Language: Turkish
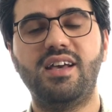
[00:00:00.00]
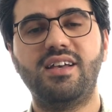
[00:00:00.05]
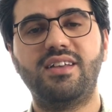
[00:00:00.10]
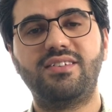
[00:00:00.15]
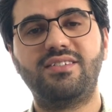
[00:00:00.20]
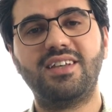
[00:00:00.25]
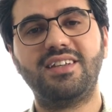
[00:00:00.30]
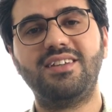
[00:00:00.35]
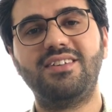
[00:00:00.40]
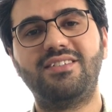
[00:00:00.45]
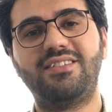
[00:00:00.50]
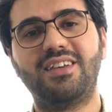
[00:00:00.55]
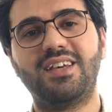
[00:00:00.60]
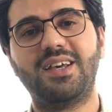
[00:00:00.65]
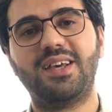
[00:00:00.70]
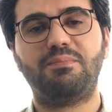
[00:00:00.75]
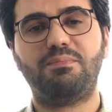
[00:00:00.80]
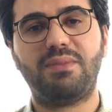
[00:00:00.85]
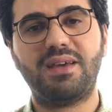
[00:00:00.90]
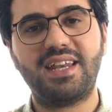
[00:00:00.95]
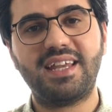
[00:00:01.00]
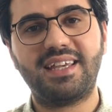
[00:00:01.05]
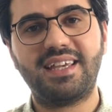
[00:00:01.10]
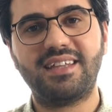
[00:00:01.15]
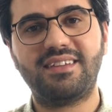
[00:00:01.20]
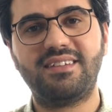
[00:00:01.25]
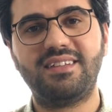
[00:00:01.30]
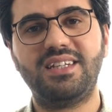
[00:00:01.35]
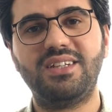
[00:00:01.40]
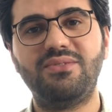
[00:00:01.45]
sen ise
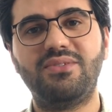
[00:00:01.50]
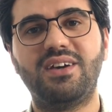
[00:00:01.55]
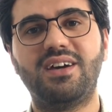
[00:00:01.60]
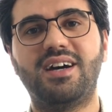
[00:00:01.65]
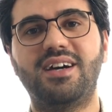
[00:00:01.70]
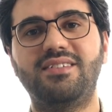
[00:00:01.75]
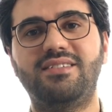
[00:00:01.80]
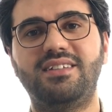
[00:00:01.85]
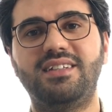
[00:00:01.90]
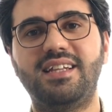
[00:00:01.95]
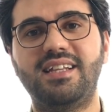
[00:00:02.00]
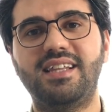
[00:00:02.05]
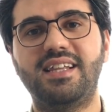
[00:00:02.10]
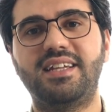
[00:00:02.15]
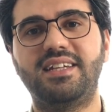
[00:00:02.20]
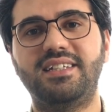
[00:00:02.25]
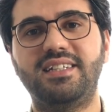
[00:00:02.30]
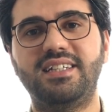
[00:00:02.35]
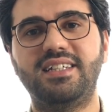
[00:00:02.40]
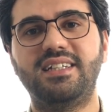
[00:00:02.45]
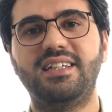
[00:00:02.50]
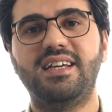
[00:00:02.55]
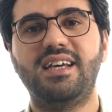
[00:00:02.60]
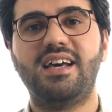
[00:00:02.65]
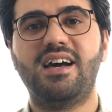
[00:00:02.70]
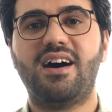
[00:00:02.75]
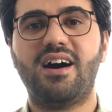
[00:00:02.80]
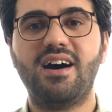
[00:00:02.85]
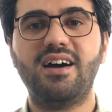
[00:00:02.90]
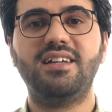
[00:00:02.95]
bereketini ve hazinelerini
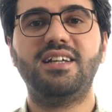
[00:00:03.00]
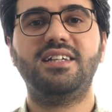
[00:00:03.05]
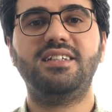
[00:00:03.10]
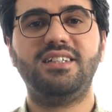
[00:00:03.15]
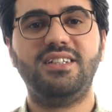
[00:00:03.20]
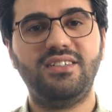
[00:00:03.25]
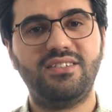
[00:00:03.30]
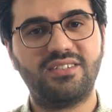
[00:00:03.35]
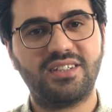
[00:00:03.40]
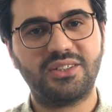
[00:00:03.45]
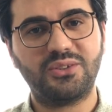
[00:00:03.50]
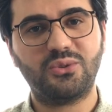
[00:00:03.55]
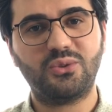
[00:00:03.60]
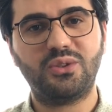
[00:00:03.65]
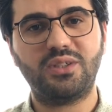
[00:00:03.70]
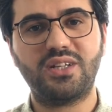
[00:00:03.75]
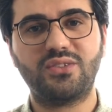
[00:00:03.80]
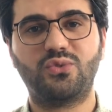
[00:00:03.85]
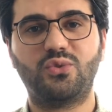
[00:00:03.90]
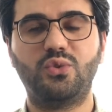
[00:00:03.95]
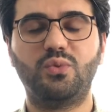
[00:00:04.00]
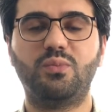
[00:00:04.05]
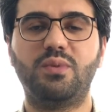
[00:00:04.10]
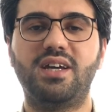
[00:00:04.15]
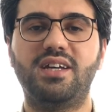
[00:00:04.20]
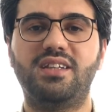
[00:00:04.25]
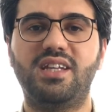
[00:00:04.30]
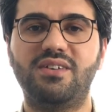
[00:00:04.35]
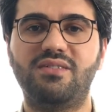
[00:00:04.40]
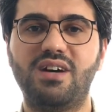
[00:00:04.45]
halen insanoğluna
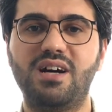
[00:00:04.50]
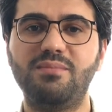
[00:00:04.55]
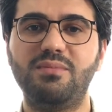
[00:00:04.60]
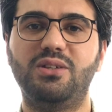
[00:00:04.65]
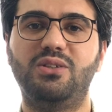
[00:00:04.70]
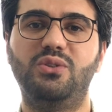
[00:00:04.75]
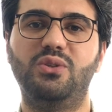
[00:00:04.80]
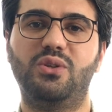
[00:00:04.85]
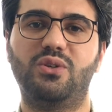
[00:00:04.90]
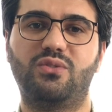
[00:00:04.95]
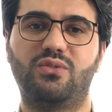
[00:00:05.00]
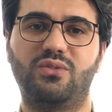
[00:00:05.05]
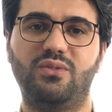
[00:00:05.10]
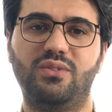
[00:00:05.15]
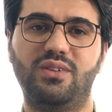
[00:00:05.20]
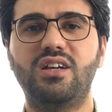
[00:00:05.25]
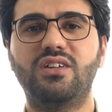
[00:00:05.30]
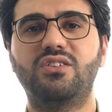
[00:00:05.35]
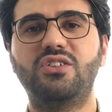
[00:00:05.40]
sunmaya devam ediyorsun.